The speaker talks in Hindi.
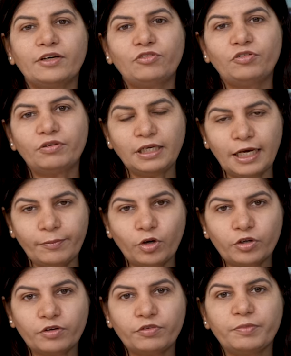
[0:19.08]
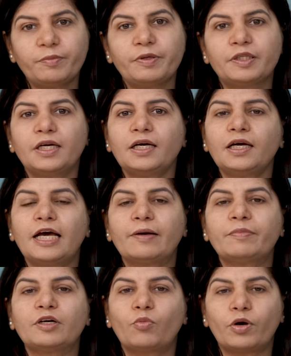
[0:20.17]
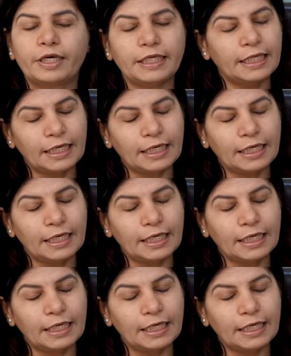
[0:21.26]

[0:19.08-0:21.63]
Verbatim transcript: everyone, I am Dr. Vimi Bindra. I am a robotic